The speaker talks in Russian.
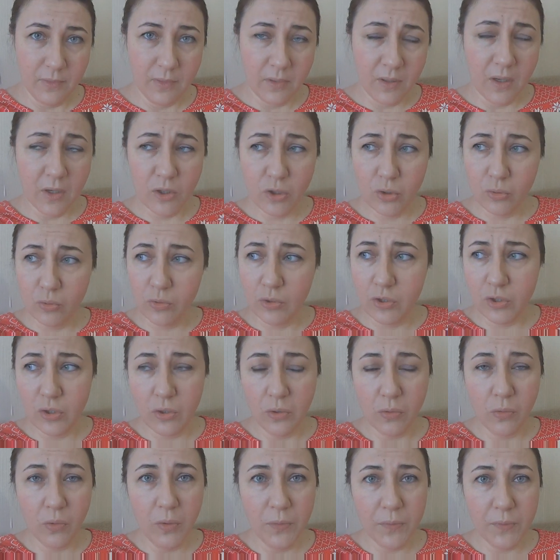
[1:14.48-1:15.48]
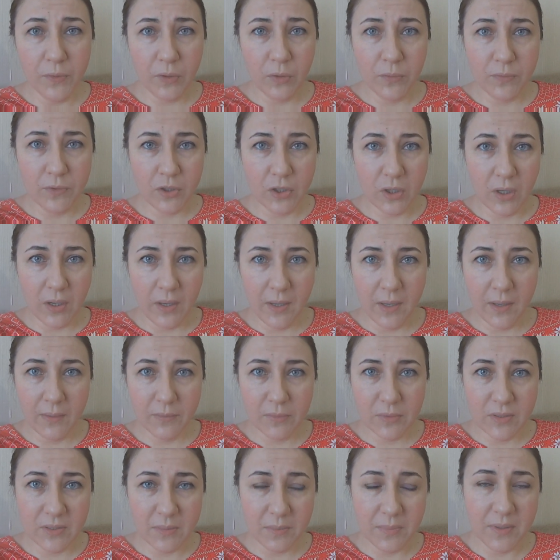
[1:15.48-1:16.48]
хочу очень кофе, но вчера я
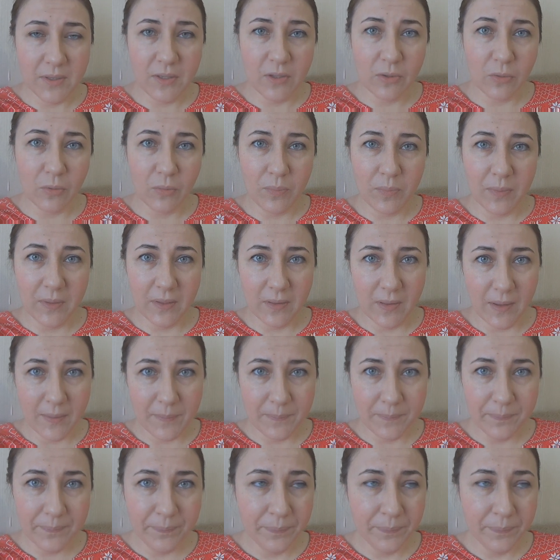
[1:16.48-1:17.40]
его себе не купила.